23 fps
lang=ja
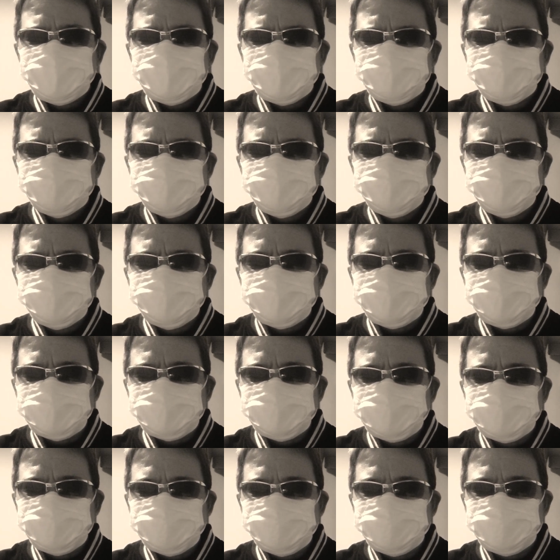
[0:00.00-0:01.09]
えー、どうしようか
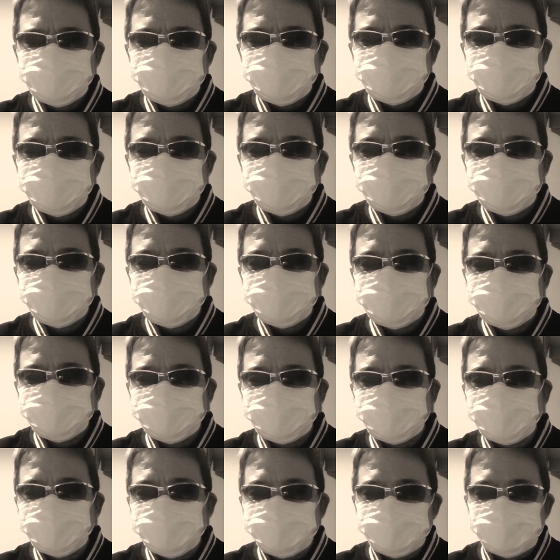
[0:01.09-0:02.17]
な
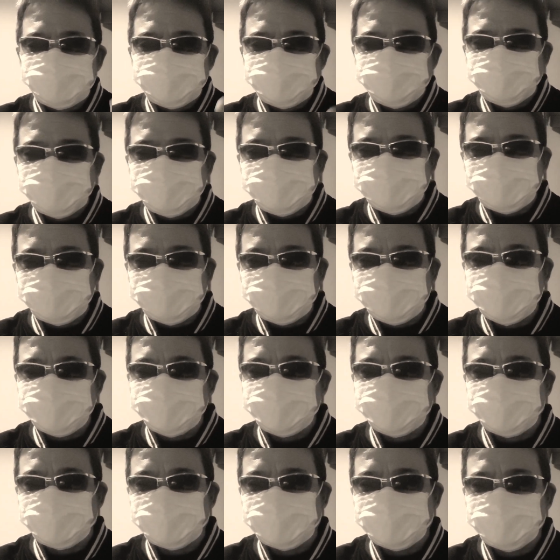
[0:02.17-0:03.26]
まあ A さんと B さんと
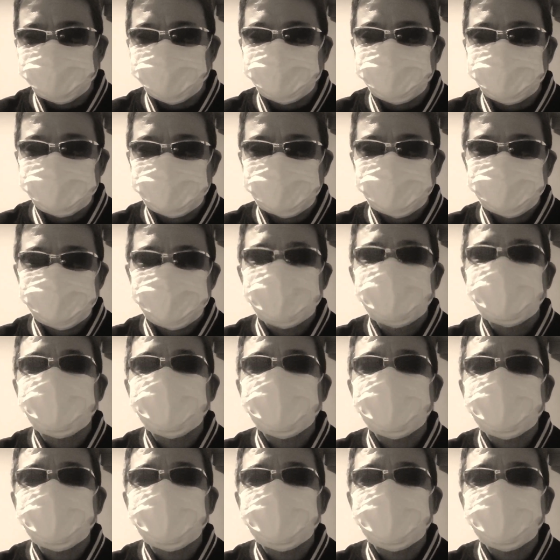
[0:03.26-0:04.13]
C さんがいてますね